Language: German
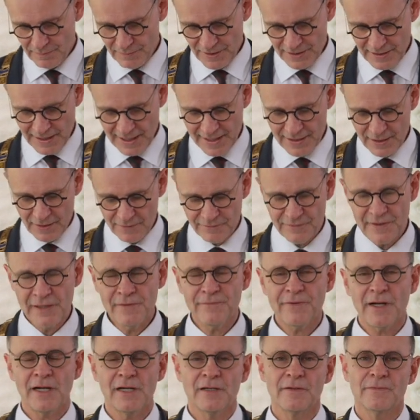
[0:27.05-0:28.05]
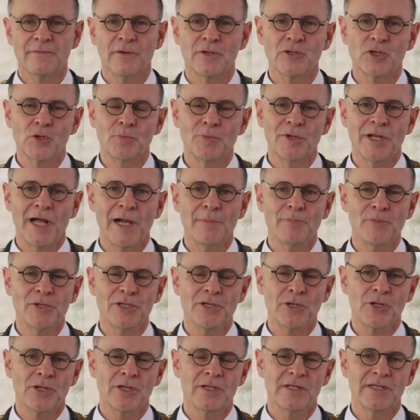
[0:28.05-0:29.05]
mit einer Vielfalt von
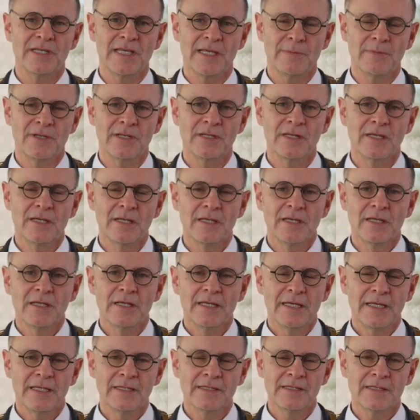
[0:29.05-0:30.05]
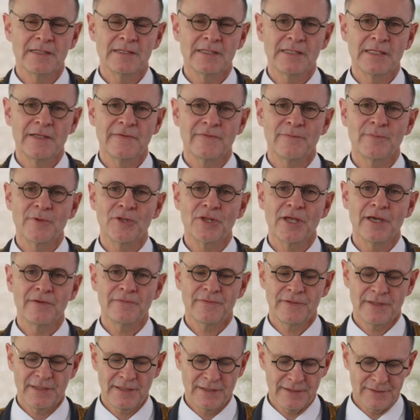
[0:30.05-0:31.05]
kommunalpolitischen Themen intensiv
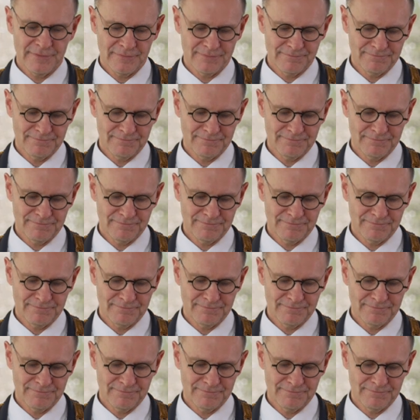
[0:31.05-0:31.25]
beschäftigen.